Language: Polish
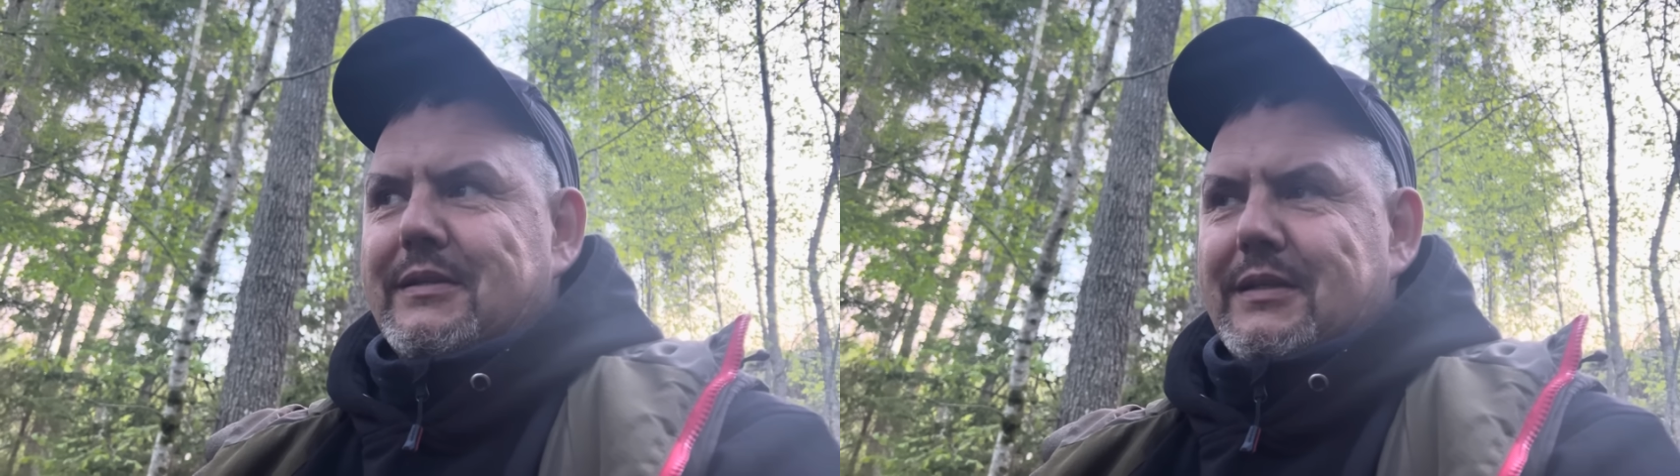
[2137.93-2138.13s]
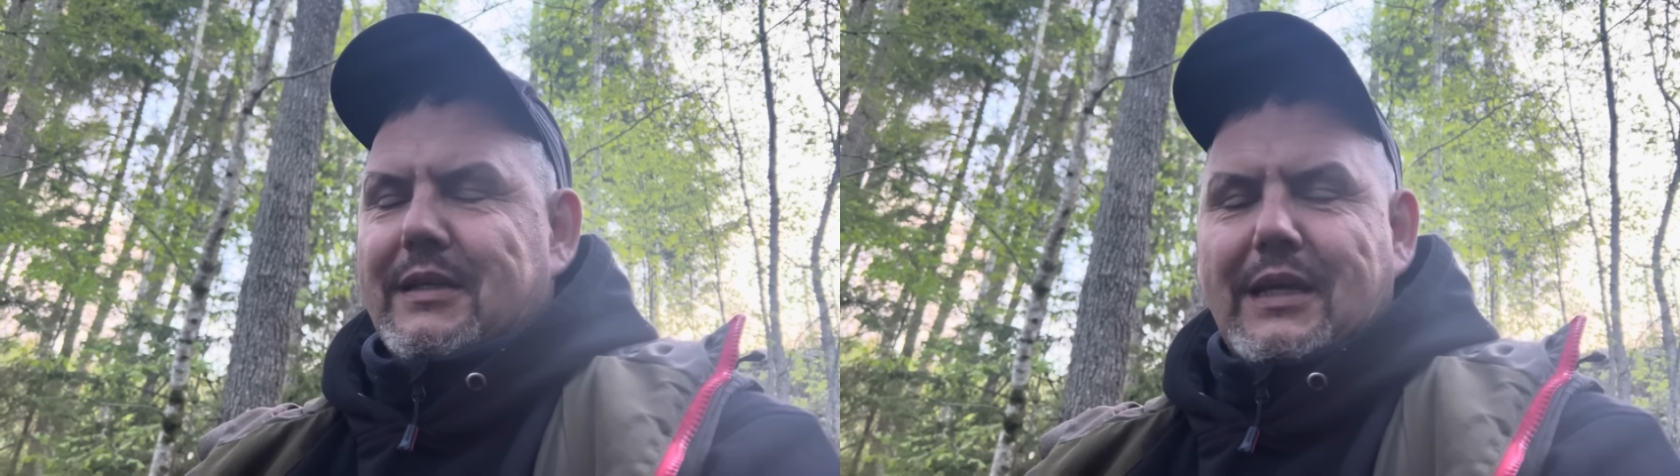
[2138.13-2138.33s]

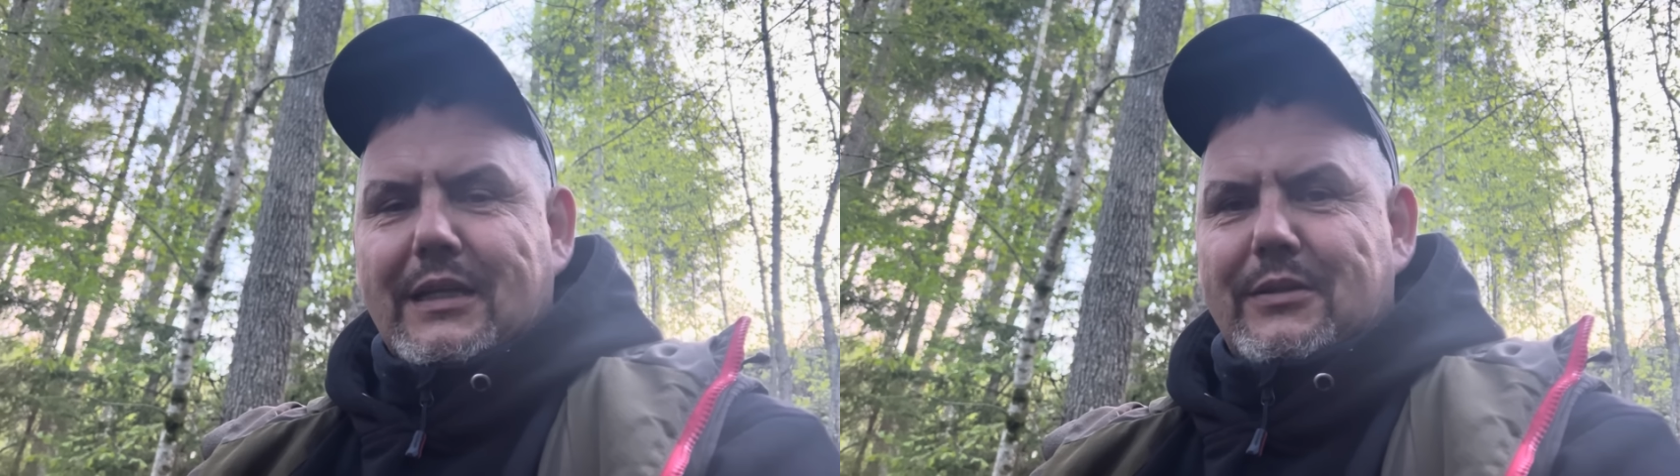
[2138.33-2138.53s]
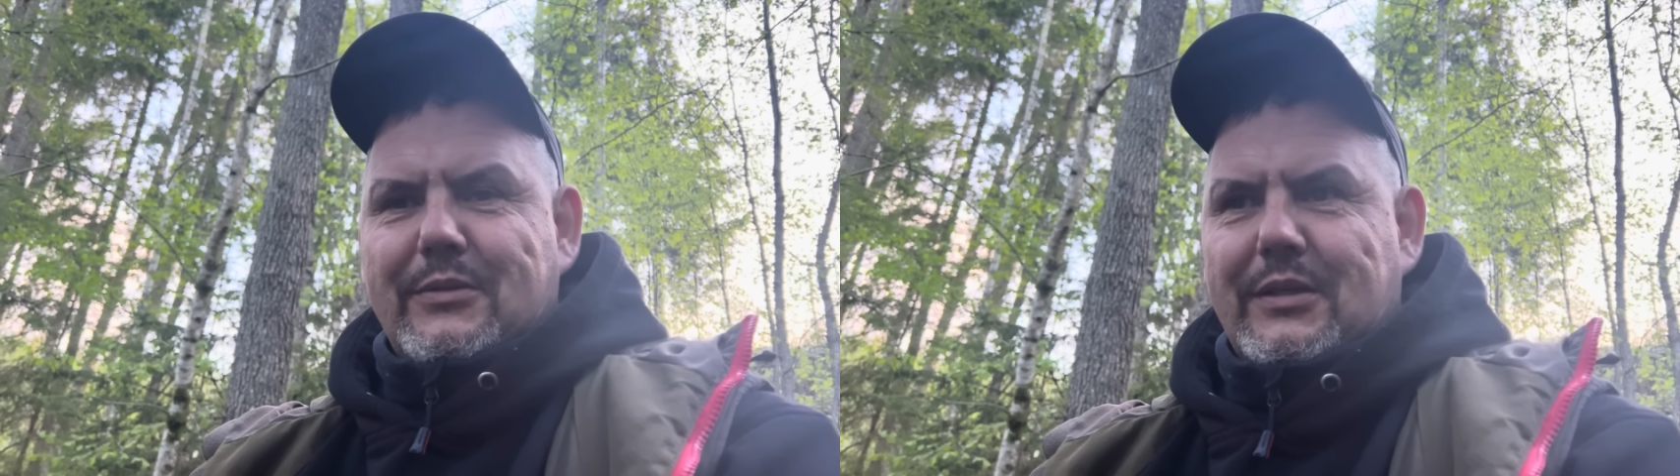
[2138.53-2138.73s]

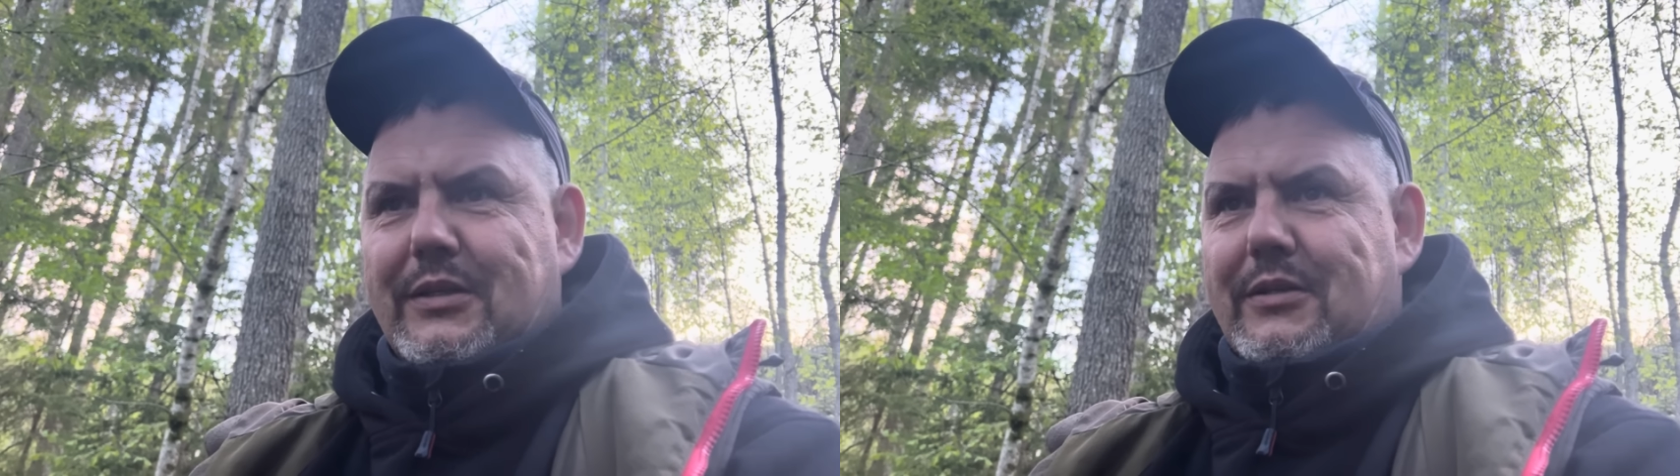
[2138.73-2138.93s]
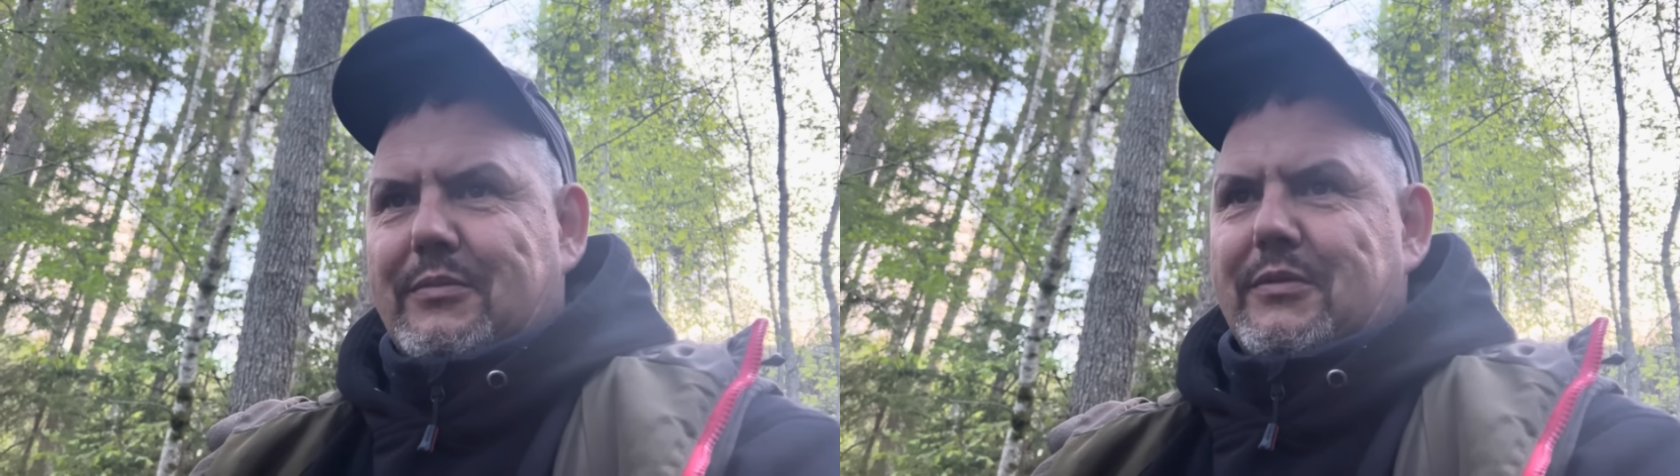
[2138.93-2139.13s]
delikatnie
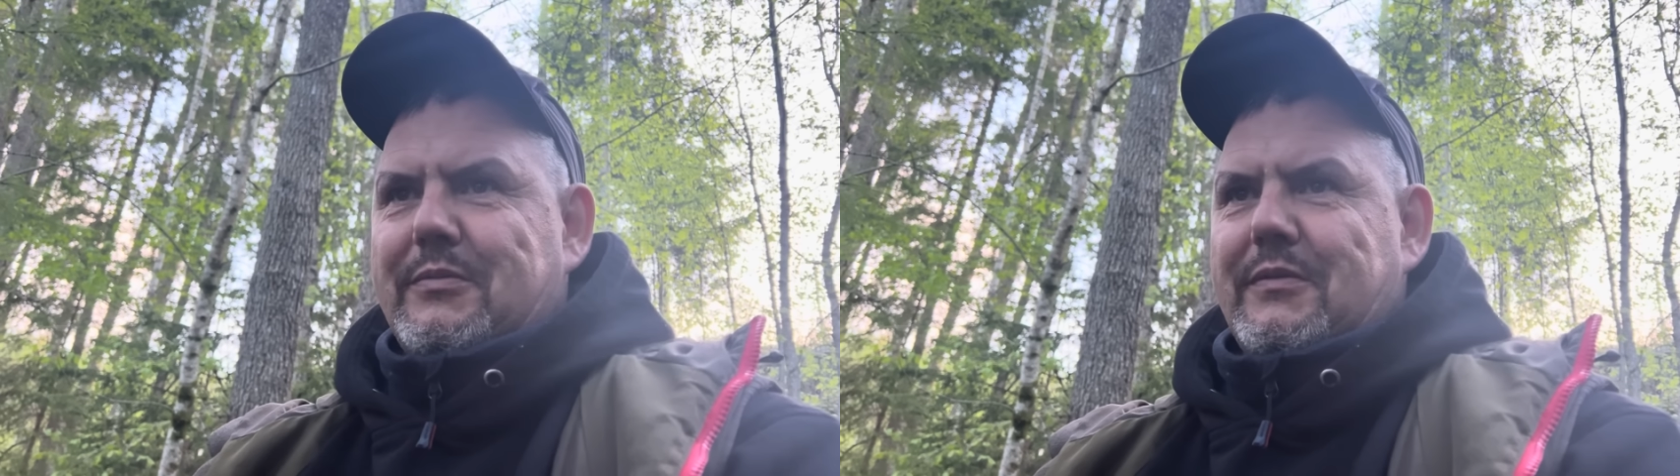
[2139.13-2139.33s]
sieńko pod